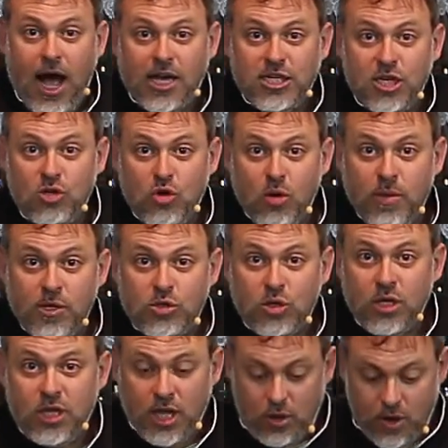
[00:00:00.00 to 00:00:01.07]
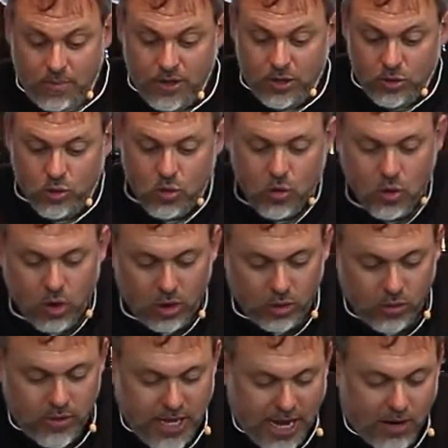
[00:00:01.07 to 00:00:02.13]
A gente começou então abrindo com
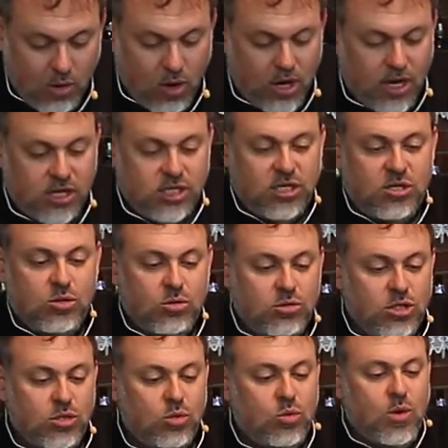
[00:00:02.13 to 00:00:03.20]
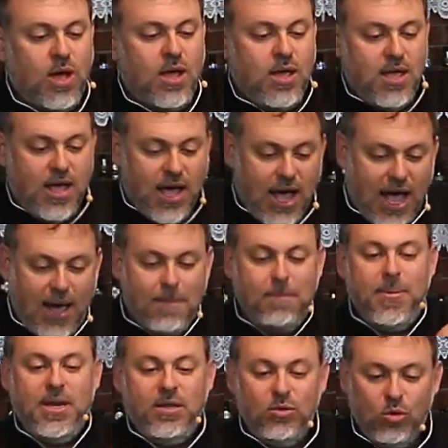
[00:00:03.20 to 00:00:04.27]
rolo e agora a gente continua
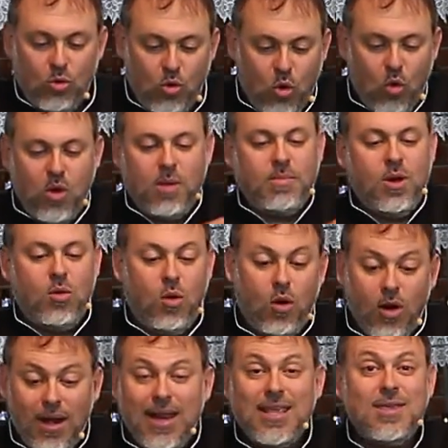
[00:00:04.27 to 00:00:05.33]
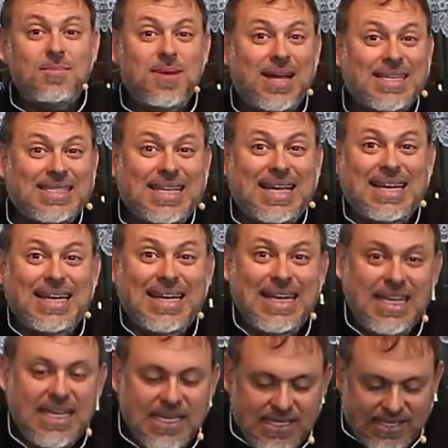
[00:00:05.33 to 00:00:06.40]
abrindo com a mão. Olha que massa
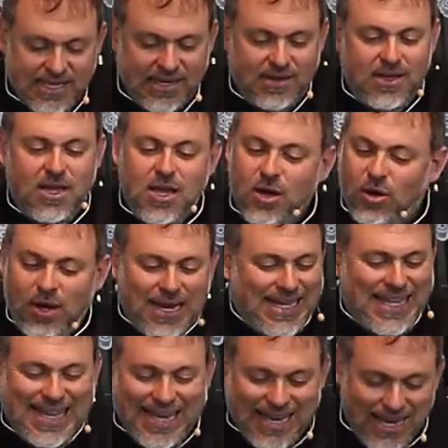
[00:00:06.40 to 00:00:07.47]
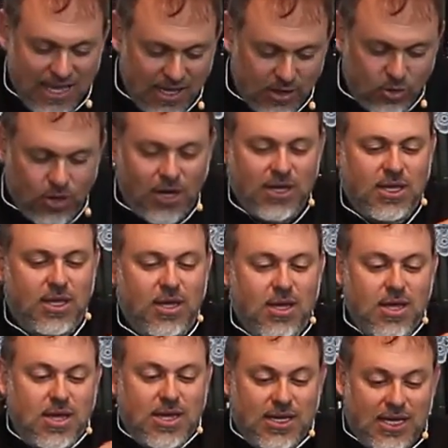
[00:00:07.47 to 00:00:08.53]
lisa. Olha que lindo. Olha que,
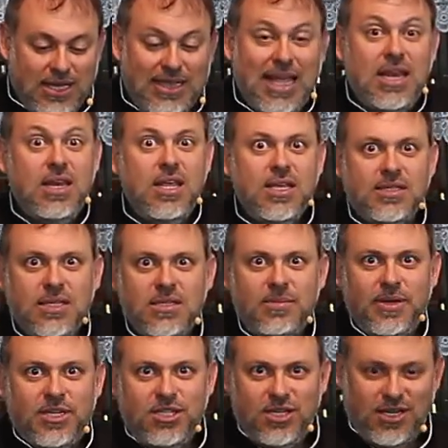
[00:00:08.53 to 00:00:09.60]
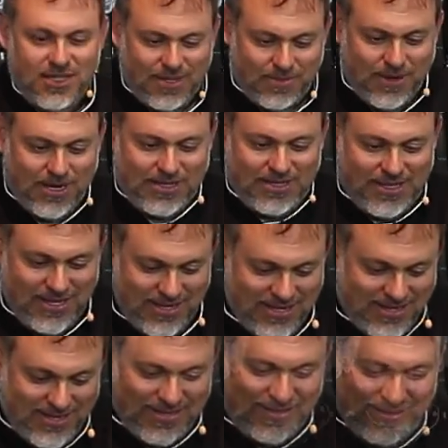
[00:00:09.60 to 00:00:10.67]
que delícia de mexer nessa massa.
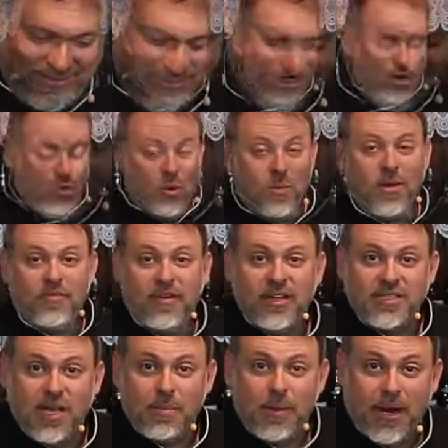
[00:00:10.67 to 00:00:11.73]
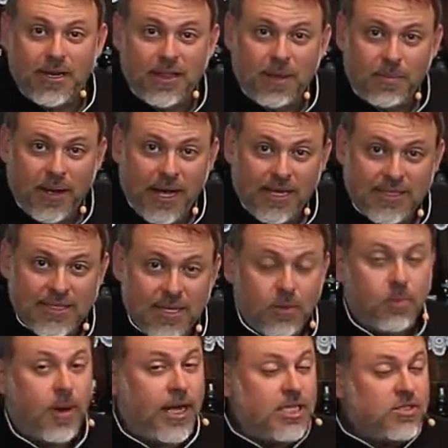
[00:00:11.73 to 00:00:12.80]
Uma vez aberta a massa,
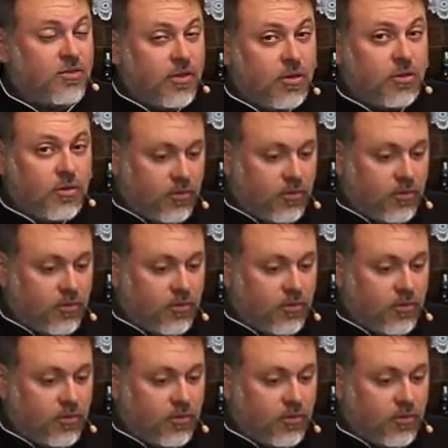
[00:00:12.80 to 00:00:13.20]
o mais fino